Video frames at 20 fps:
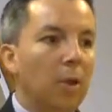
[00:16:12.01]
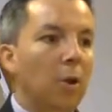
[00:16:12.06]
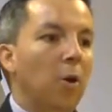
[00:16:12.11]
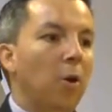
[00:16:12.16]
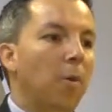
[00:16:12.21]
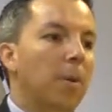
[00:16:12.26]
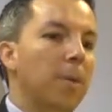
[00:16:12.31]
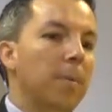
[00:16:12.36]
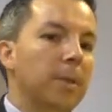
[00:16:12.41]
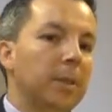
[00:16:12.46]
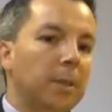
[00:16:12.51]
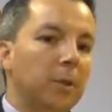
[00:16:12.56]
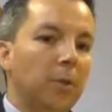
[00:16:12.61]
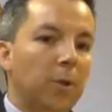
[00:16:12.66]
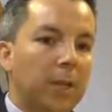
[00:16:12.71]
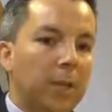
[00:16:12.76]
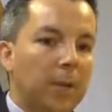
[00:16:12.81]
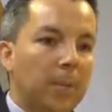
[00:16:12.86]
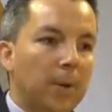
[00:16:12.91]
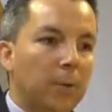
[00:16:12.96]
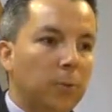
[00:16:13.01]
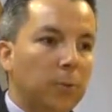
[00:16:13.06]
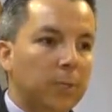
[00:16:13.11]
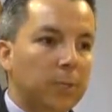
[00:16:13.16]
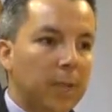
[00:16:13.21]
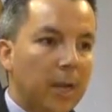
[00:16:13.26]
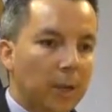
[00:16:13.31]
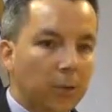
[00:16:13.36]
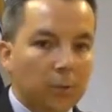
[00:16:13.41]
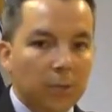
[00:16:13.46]
Obviamente no hay que
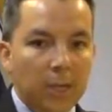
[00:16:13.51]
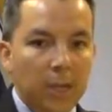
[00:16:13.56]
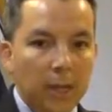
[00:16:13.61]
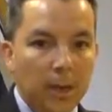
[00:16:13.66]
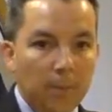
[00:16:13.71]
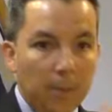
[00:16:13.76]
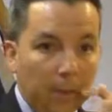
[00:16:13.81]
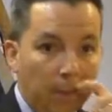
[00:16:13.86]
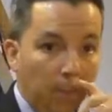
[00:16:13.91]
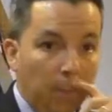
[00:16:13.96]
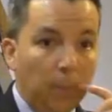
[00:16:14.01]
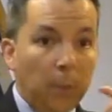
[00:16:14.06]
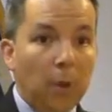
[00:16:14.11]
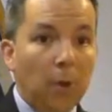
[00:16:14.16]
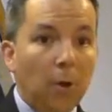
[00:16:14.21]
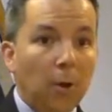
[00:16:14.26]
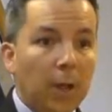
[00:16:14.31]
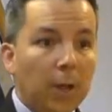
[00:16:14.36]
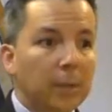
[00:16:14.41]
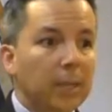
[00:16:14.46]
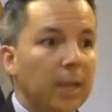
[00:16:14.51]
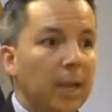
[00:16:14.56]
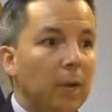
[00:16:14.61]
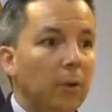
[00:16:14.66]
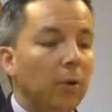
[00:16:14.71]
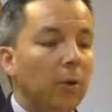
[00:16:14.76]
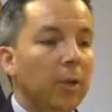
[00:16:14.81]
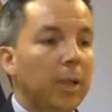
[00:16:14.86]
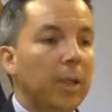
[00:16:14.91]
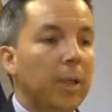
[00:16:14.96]
bautizarnos diariamente, pero es
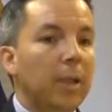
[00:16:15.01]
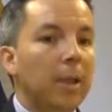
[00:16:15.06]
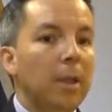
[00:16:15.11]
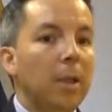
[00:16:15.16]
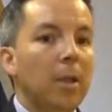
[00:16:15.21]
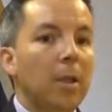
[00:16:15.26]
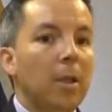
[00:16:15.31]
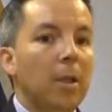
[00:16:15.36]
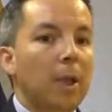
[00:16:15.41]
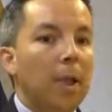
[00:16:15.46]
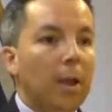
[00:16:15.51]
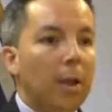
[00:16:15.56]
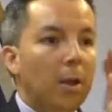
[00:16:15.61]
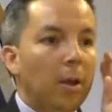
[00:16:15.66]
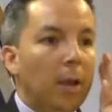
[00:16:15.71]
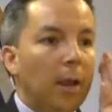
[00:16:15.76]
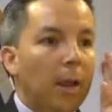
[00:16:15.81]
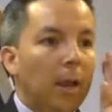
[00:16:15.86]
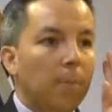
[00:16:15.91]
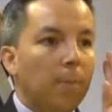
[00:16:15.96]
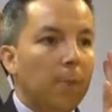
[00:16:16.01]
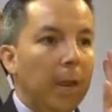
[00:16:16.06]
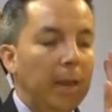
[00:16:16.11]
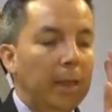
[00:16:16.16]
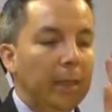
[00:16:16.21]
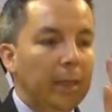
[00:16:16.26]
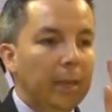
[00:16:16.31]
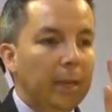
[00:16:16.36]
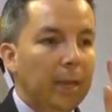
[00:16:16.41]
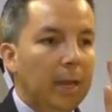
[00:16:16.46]
algo que eh,
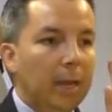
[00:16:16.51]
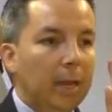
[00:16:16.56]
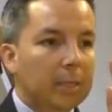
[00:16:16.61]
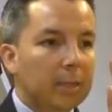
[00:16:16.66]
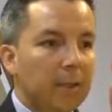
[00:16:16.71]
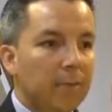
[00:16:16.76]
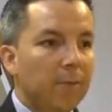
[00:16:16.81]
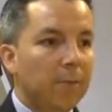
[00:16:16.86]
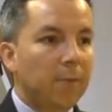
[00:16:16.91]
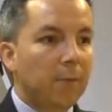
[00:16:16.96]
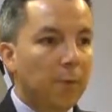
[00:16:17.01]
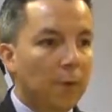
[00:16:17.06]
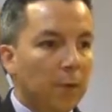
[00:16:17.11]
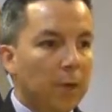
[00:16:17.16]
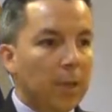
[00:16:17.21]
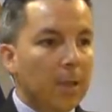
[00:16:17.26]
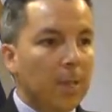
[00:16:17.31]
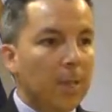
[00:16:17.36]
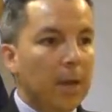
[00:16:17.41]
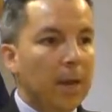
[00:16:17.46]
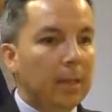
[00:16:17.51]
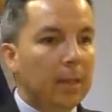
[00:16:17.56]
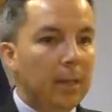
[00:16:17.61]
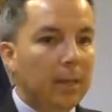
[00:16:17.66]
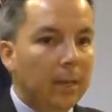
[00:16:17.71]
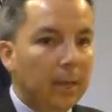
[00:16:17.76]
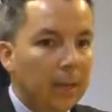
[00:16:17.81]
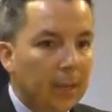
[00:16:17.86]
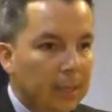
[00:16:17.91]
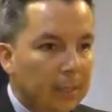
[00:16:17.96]
para tener ese enfoque, para
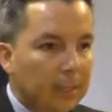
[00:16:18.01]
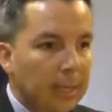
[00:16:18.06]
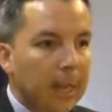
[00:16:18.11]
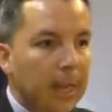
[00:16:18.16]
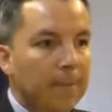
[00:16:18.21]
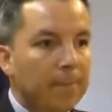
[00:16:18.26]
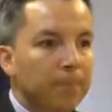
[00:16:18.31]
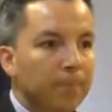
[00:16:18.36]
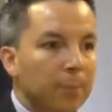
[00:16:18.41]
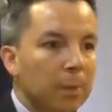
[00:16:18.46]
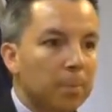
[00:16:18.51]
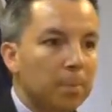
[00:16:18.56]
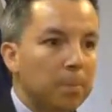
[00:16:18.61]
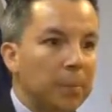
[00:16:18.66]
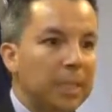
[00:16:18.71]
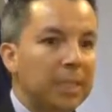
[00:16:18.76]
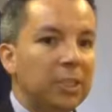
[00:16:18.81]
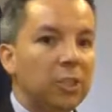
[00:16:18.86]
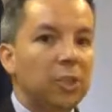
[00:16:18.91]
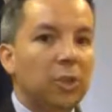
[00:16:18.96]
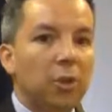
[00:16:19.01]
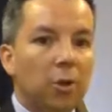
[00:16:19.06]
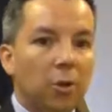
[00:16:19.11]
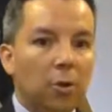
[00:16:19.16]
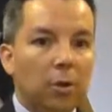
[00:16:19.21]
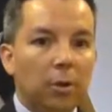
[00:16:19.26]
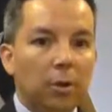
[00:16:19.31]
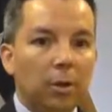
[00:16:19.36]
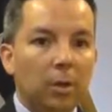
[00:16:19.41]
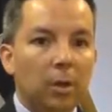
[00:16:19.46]
tener esa
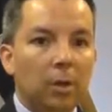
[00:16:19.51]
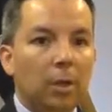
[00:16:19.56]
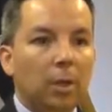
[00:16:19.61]
visión,